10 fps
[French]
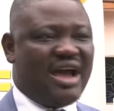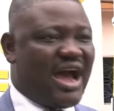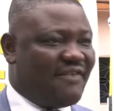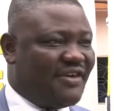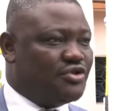
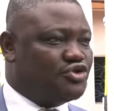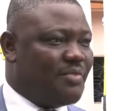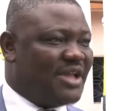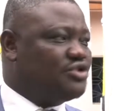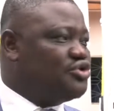avant de se
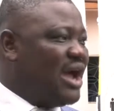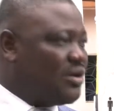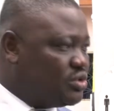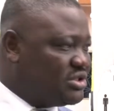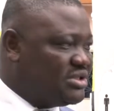mettre sur la
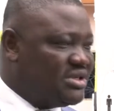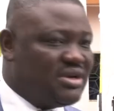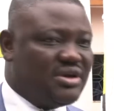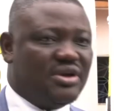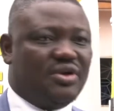route
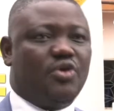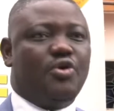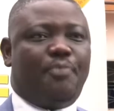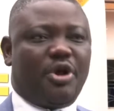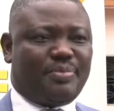qu'on
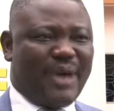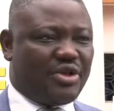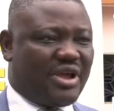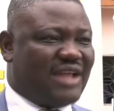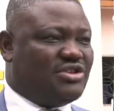ne porte pas
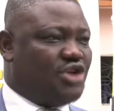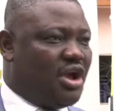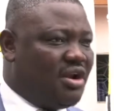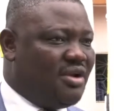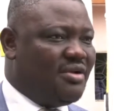du casque
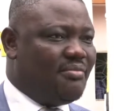seul,